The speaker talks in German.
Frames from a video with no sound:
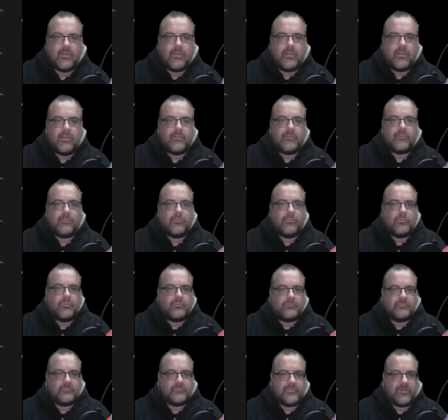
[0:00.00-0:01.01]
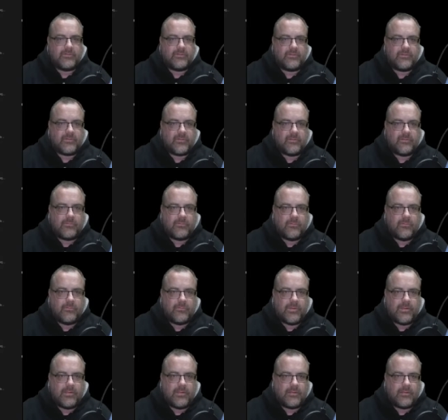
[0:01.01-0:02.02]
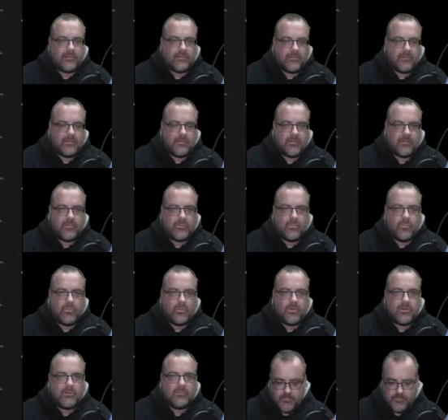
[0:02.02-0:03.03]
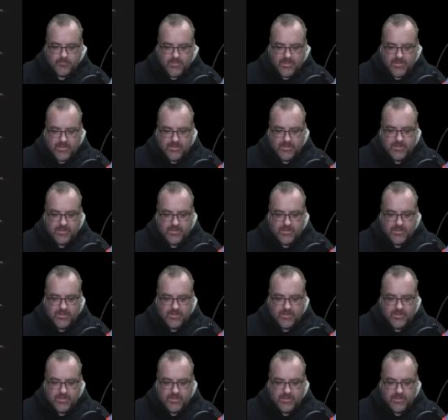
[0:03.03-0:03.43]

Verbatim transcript: suchen. Das ist dann so wie in Google. Man kann